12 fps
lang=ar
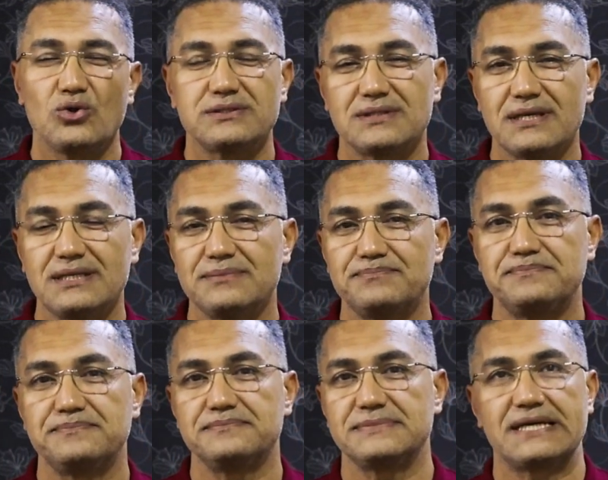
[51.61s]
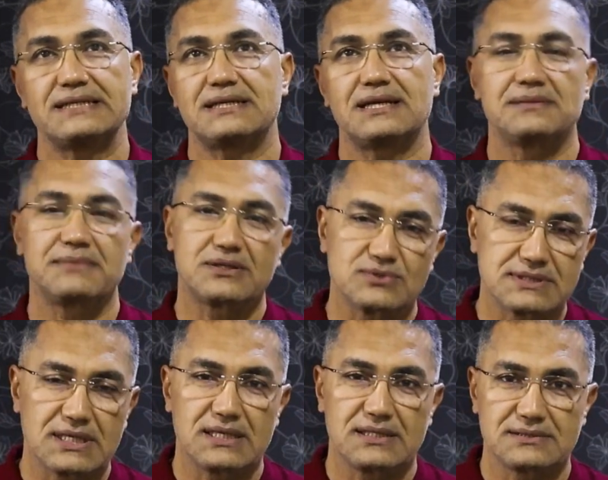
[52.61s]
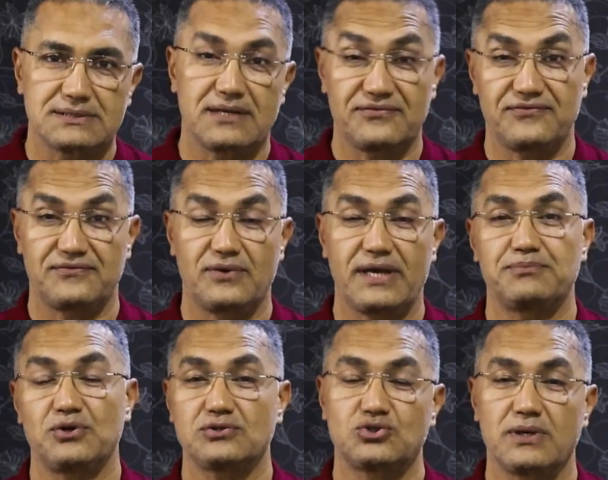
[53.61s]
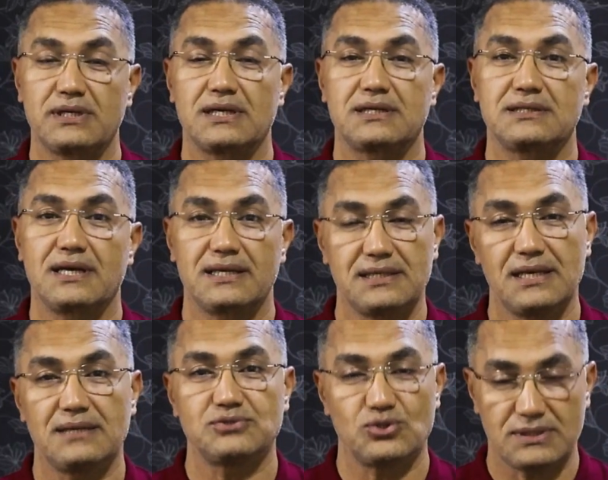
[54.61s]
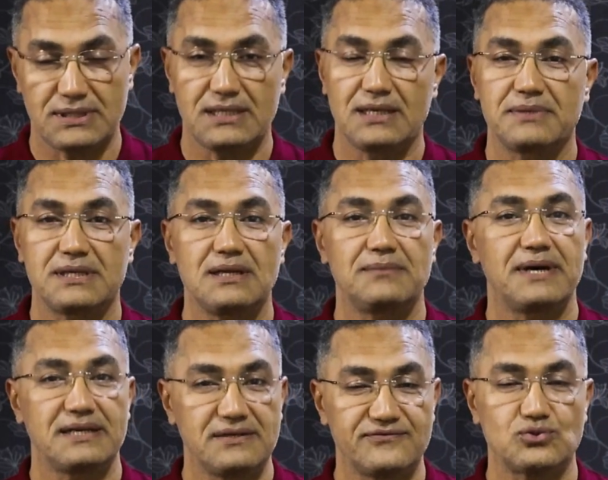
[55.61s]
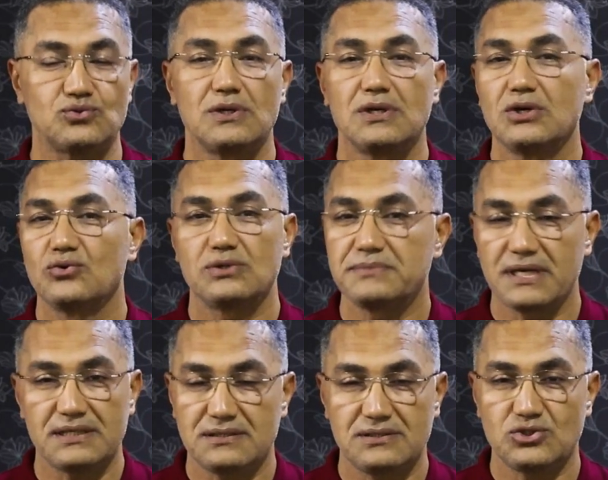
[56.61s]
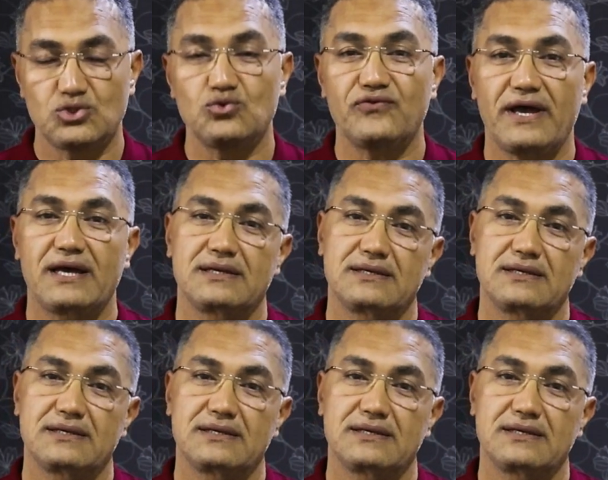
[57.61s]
قلت طيب يعني اتكلم عنه ازاي يعني انت عارف الواحد بيقعد شويه كده ايام شويه ايام كده مع نفسه ويبدا يشوف